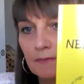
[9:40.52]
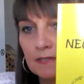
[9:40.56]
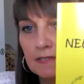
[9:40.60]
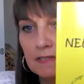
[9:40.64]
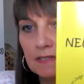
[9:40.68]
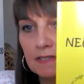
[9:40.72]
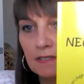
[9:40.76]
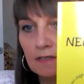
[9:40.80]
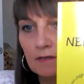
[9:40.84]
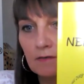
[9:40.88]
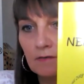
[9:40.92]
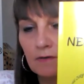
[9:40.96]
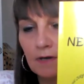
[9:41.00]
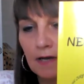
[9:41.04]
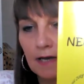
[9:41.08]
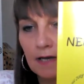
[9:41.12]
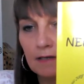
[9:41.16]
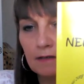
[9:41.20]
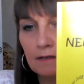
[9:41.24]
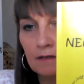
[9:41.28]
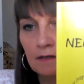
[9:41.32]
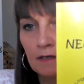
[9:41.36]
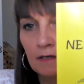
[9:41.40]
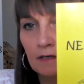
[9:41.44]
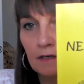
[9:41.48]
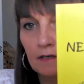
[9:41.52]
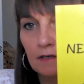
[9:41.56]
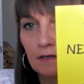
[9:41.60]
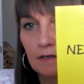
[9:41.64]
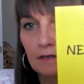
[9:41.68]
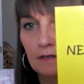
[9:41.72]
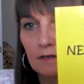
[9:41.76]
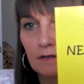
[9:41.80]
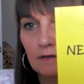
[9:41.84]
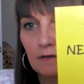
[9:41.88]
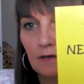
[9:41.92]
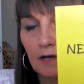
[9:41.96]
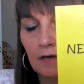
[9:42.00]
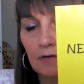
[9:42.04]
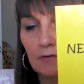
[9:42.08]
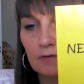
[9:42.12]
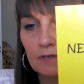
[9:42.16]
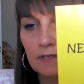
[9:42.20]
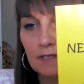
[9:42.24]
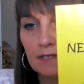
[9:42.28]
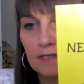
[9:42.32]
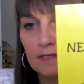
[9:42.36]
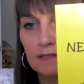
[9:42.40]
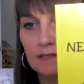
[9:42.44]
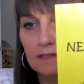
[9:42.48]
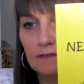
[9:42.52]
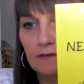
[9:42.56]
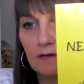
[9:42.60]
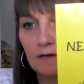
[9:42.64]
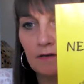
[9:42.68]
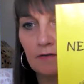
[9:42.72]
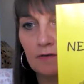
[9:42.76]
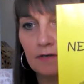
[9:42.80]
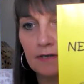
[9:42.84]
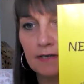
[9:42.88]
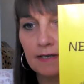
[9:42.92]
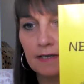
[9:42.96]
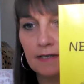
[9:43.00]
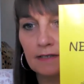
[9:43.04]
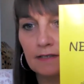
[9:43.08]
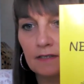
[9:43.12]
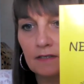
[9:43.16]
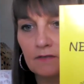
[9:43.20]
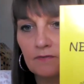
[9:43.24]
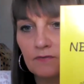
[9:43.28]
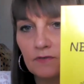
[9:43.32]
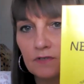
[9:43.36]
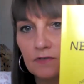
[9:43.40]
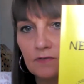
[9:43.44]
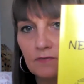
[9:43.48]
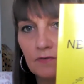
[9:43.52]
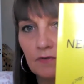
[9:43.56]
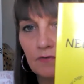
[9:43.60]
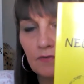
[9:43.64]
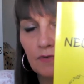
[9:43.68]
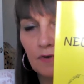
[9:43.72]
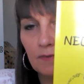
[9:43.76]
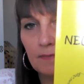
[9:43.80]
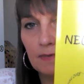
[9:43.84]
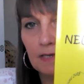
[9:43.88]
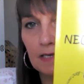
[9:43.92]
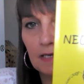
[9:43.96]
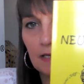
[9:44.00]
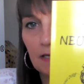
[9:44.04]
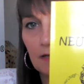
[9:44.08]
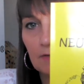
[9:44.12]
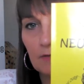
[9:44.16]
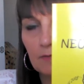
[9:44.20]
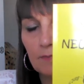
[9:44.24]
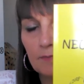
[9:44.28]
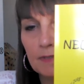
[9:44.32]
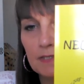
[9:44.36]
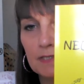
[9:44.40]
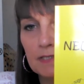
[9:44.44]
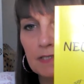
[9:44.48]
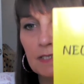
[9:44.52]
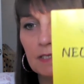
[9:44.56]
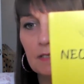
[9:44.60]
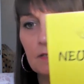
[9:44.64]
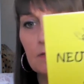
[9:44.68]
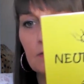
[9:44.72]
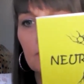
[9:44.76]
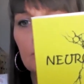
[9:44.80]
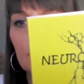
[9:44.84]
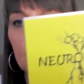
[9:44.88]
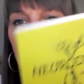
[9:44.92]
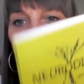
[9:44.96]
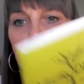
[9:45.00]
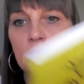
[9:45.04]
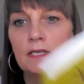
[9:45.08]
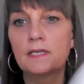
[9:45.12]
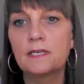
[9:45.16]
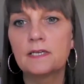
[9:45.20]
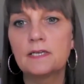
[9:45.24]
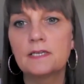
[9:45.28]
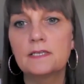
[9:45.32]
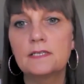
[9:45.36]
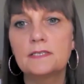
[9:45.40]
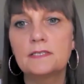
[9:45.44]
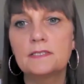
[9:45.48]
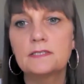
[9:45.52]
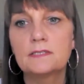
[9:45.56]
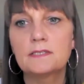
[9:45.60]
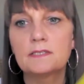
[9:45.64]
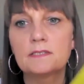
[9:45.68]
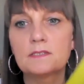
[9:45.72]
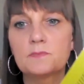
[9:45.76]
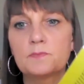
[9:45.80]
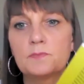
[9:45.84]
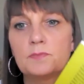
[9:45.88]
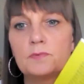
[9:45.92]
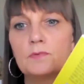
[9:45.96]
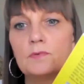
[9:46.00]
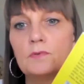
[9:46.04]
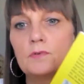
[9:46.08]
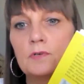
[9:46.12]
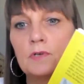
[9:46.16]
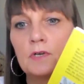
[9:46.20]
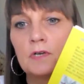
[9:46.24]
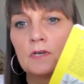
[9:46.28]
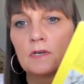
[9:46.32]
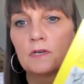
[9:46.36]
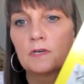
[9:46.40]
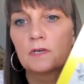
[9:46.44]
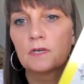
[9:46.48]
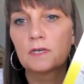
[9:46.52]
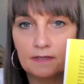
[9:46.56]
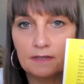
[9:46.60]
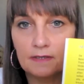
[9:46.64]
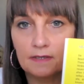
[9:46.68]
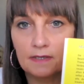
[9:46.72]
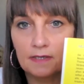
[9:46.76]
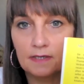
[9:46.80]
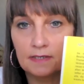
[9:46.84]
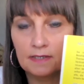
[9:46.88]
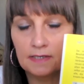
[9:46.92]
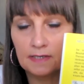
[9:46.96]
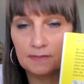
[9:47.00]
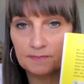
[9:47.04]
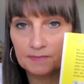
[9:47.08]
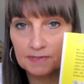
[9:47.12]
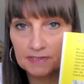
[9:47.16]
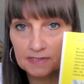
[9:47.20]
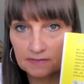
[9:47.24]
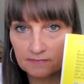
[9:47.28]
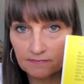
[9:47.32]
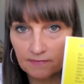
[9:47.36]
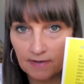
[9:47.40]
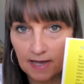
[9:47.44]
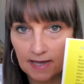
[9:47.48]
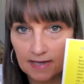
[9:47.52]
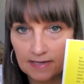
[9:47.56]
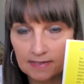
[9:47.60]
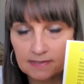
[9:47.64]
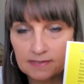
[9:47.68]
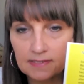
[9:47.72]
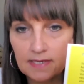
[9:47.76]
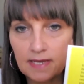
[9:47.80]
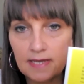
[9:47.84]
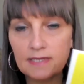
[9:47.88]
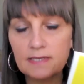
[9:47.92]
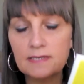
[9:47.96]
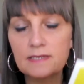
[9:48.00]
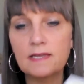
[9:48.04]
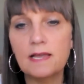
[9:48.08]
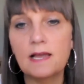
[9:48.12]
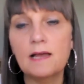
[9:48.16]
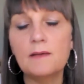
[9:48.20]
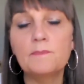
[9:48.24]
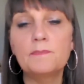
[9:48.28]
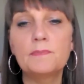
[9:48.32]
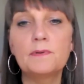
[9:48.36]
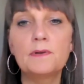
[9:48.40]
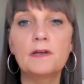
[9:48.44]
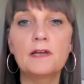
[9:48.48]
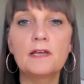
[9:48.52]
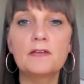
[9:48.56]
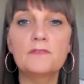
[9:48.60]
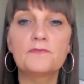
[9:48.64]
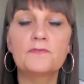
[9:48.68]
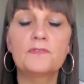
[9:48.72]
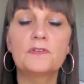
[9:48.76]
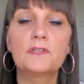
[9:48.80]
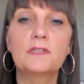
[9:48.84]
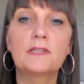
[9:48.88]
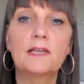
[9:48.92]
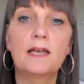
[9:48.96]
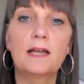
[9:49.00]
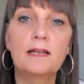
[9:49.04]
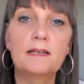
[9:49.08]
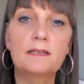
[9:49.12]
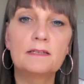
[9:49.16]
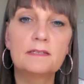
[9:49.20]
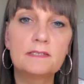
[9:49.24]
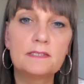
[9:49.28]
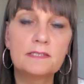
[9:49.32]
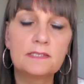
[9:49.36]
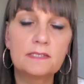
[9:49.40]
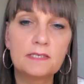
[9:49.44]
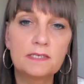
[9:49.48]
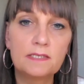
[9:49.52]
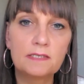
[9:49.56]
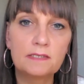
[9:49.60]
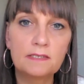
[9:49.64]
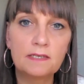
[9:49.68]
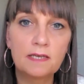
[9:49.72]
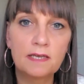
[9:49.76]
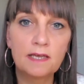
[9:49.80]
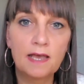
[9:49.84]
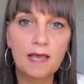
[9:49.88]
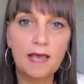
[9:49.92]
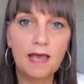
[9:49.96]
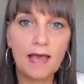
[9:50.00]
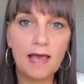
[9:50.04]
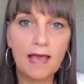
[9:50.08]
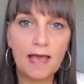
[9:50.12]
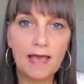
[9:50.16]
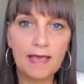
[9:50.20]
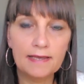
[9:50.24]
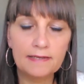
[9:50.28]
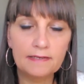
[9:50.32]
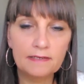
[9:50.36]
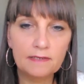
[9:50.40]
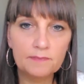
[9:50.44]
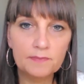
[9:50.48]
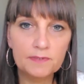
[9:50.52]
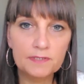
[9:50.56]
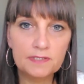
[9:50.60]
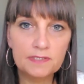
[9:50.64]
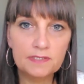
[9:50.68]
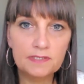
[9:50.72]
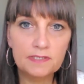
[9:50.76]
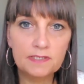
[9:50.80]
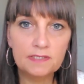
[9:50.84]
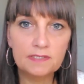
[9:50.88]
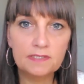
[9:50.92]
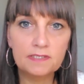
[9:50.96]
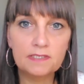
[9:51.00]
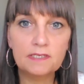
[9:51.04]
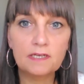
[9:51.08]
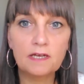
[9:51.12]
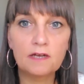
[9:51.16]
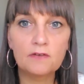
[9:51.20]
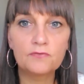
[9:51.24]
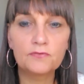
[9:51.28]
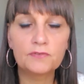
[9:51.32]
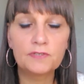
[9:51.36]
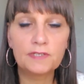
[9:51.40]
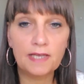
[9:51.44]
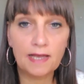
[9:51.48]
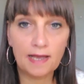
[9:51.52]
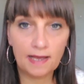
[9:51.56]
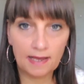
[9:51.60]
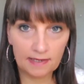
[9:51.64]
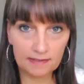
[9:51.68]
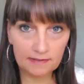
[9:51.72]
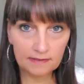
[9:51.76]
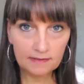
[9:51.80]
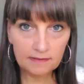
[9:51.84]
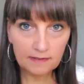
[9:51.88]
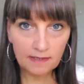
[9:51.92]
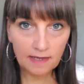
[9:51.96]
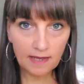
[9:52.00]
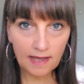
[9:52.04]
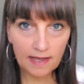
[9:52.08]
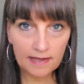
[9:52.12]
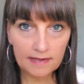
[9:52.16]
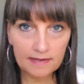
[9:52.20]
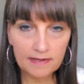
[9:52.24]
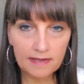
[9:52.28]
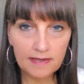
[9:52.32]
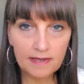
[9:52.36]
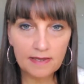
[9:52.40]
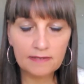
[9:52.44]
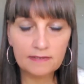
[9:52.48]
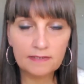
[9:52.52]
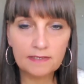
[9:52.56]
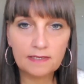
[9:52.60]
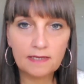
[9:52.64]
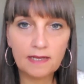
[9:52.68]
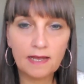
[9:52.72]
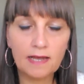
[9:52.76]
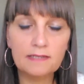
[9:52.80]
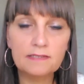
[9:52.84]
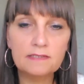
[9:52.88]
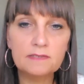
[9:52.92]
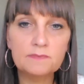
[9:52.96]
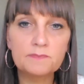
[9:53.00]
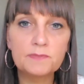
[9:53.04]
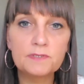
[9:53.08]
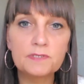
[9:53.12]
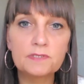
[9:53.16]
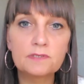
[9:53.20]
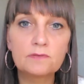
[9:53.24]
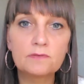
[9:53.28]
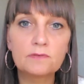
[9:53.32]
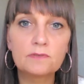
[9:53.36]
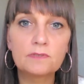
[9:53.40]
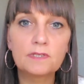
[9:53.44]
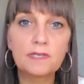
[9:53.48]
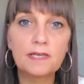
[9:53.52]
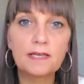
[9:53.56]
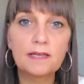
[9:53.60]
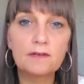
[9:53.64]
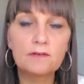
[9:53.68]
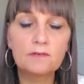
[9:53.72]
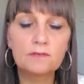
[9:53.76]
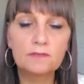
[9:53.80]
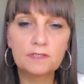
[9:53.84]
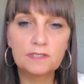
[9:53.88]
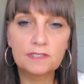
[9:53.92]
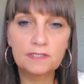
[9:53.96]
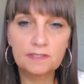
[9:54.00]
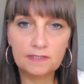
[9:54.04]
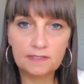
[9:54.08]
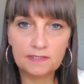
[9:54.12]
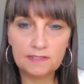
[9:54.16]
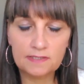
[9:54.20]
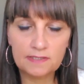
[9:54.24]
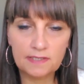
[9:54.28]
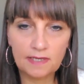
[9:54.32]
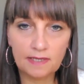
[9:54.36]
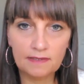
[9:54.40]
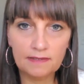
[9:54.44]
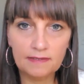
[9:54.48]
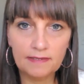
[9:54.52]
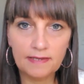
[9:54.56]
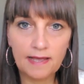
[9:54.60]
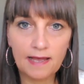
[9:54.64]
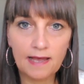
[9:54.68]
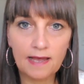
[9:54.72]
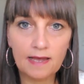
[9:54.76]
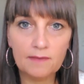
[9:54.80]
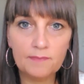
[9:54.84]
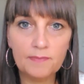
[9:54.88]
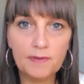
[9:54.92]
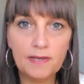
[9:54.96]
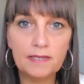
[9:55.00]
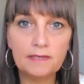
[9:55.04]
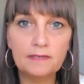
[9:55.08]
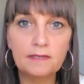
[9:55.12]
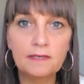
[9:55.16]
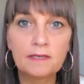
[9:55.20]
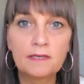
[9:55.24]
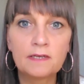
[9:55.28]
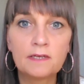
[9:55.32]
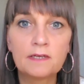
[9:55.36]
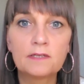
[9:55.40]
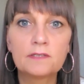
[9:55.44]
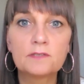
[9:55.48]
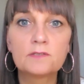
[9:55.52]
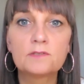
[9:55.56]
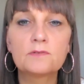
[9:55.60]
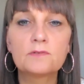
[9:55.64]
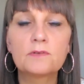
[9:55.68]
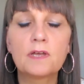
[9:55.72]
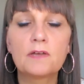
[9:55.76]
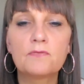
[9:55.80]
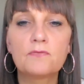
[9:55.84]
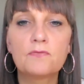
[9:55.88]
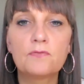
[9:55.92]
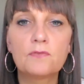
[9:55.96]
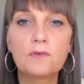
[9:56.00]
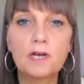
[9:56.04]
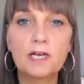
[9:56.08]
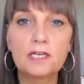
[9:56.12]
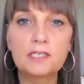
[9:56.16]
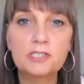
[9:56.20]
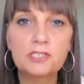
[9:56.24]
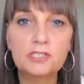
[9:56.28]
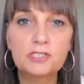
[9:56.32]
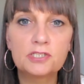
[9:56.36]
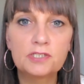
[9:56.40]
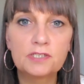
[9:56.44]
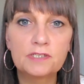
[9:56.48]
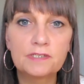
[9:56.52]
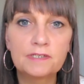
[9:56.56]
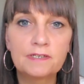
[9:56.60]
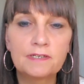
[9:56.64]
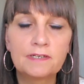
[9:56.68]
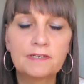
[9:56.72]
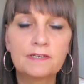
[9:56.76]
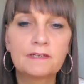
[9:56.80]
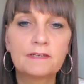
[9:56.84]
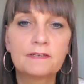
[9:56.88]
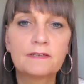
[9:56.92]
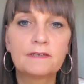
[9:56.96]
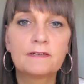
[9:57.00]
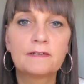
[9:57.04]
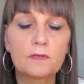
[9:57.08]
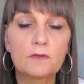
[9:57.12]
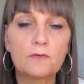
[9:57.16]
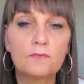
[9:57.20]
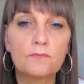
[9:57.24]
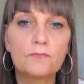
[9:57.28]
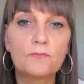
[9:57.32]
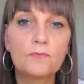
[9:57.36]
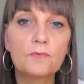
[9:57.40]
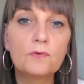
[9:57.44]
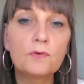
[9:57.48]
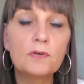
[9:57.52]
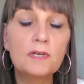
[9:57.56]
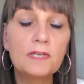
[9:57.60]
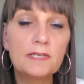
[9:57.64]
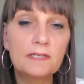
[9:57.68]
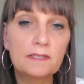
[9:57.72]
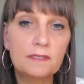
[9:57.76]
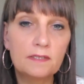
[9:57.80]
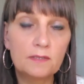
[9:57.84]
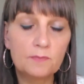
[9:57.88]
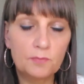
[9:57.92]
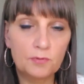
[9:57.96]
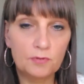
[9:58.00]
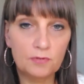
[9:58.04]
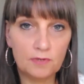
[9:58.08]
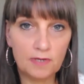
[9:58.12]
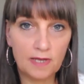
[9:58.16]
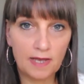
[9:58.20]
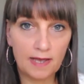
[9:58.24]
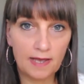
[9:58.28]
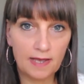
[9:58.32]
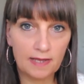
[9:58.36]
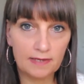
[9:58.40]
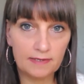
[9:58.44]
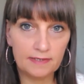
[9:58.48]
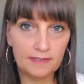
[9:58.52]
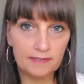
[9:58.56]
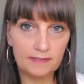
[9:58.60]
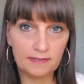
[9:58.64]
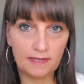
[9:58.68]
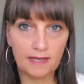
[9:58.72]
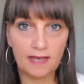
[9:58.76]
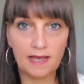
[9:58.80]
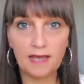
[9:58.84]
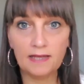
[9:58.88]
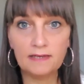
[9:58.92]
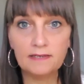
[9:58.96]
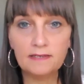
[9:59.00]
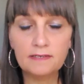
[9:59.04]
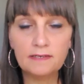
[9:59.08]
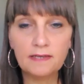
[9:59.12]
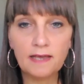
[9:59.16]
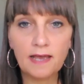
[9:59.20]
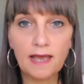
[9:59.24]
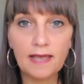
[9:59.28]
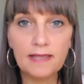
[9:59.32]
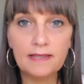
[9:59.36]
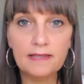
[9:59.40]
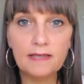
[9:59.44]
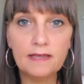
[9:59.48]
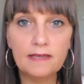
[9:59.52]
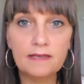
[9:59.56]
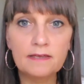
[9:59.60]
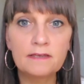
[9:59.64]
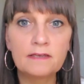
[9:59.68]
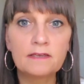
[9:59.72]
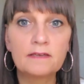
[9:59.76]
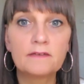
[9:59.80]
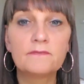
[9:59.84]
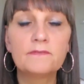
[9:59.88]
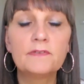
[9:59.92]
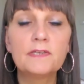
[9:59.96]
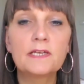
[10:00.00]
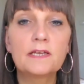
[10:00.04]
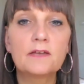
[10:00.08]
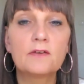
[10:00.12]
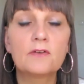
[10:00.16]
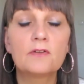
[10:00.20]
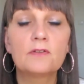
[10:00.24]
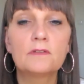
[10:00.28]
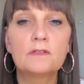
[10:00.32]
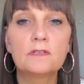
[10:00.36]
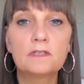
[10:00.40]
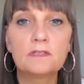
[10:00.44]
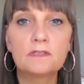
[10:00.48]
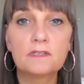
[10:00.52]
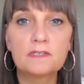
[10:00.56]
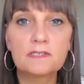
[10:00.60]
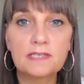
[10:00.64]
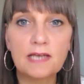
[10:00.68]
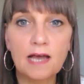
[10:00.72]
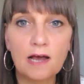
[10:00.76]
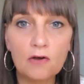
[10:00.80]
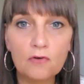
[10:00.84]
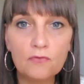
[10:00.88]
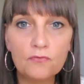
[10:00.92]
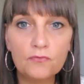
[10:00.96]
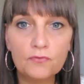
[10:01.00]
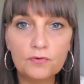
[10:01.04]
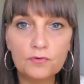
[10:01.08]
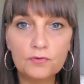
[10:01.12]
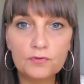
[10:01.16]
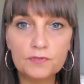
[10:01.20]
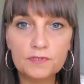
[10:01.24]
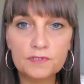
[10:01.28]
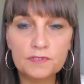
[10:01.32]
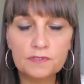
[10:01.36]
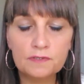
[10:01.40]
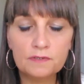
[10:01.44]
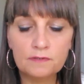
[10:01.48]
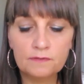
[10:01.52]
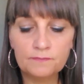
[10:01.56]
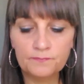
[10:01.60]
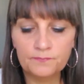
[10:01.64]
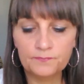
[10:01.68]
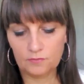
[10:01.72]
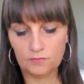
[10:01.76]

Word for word: Beziehungen. Neurodings, Neurokreatives für Familie und Beziehung ist das Buch, in dem zwei Zeichenabläufe enthalten sind einer bezieht sich auf die Ahnenreihe, eine ganz besondere und interessante Arbeit zu erforschen. Wo liegt die Blockade in der Ahnenreihe? Wie könnte ich das auflösen?